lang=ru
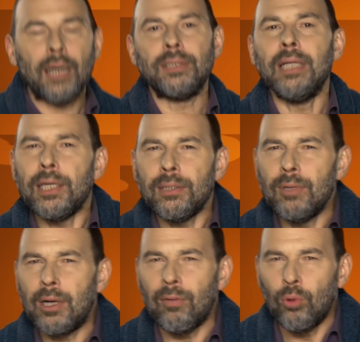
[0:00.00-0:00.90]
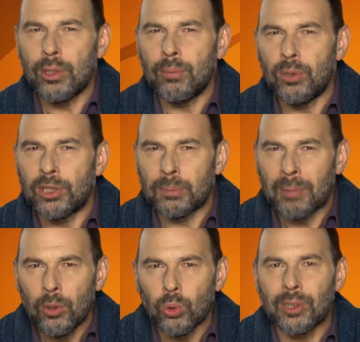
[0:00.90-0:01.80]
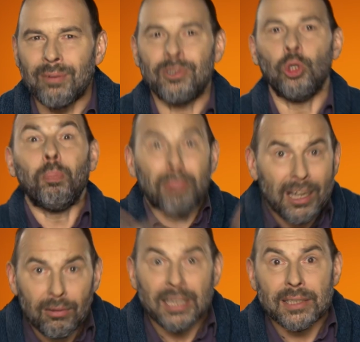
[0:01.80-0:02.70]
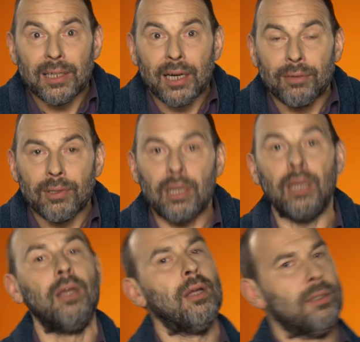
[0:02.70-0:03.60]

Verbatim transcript: А знаете вы кого-нибудь из моллюсков, кто плавает с раковиной?